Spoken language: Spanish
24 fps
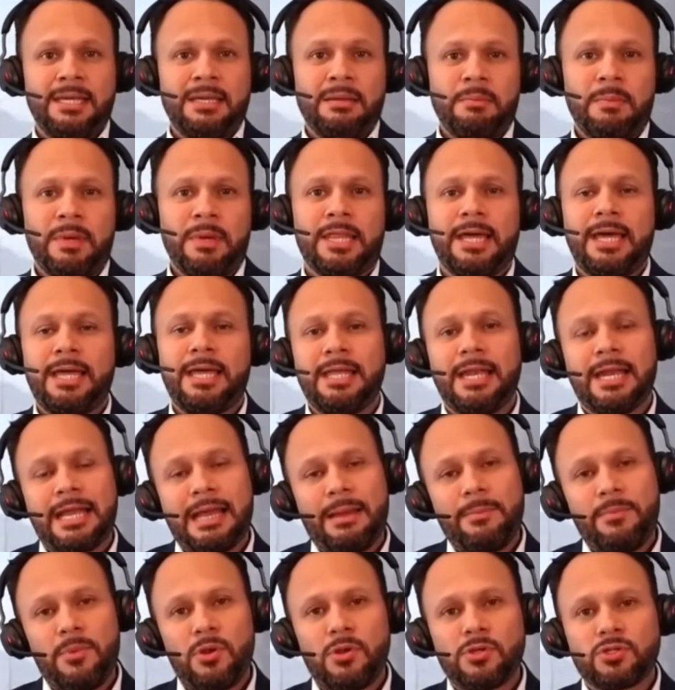¿Verdad? El
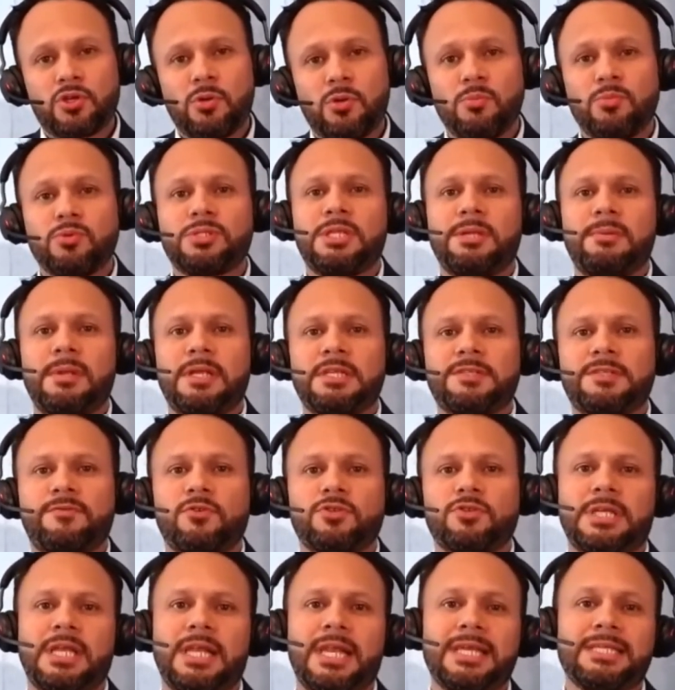cambio de los combustibles
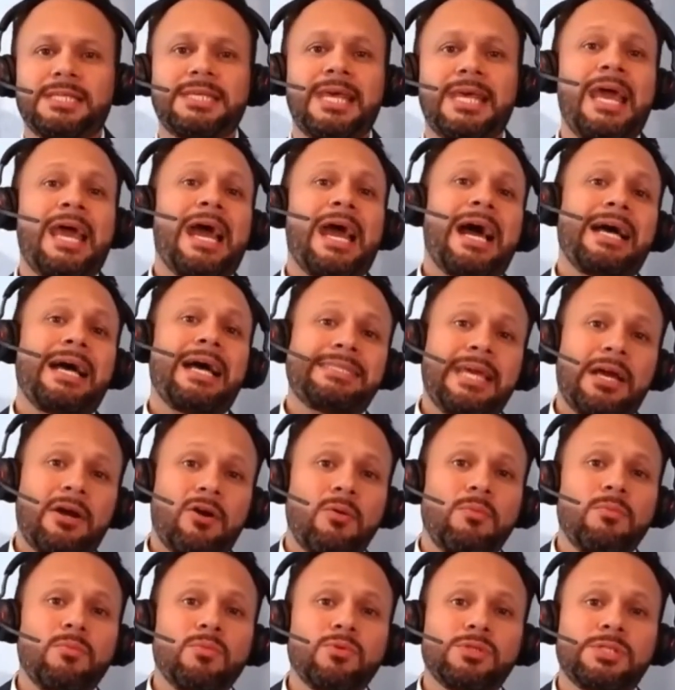fósiles hacia
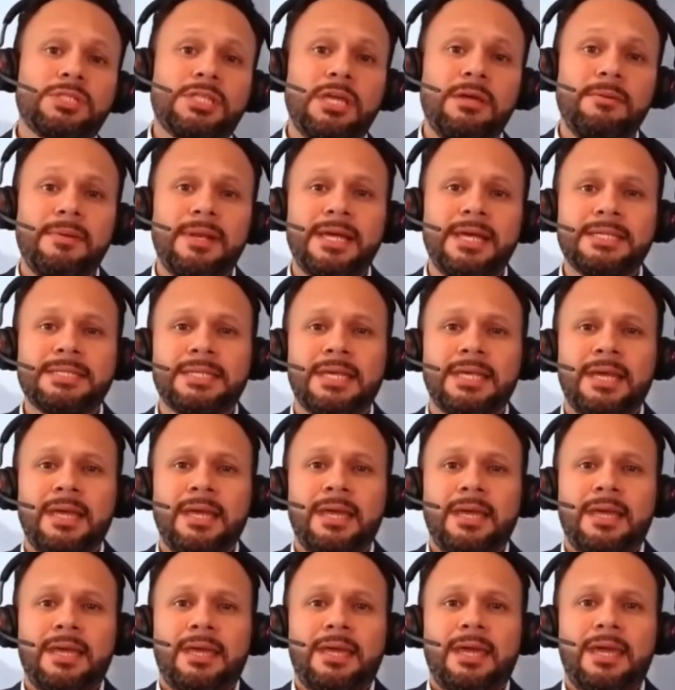combustibles
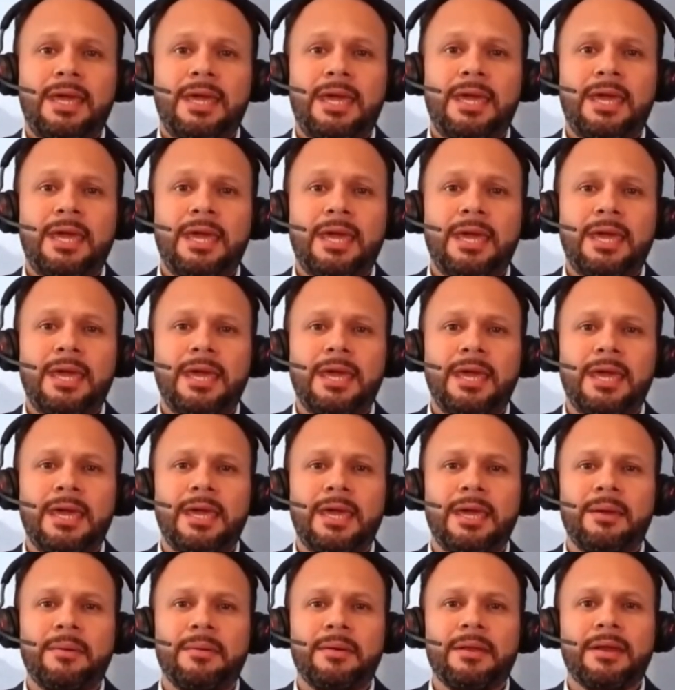
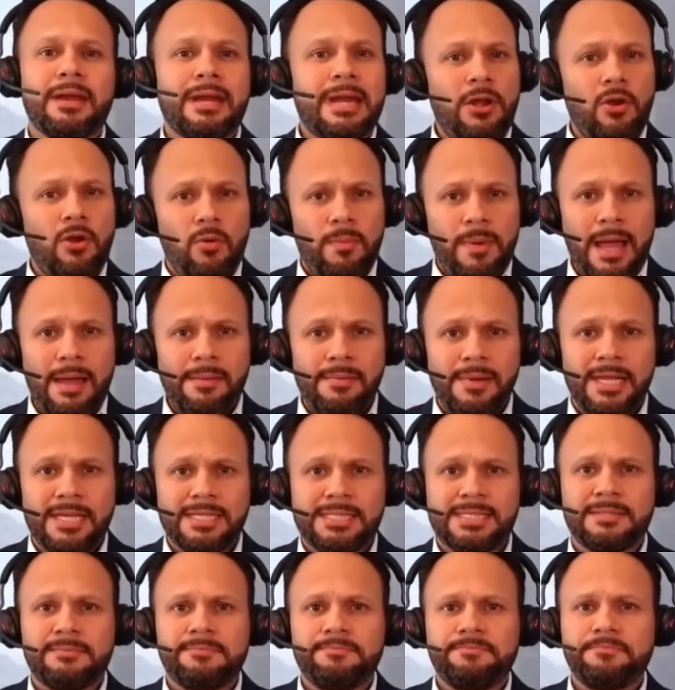
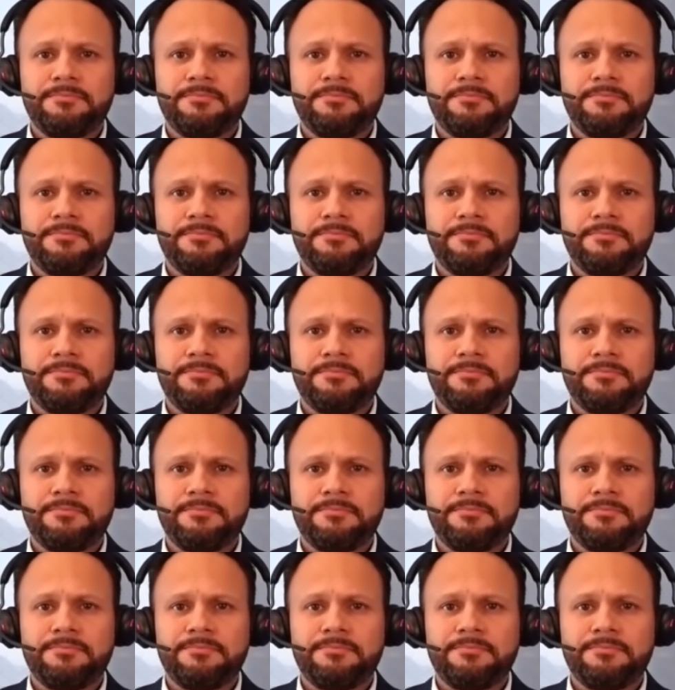renovables.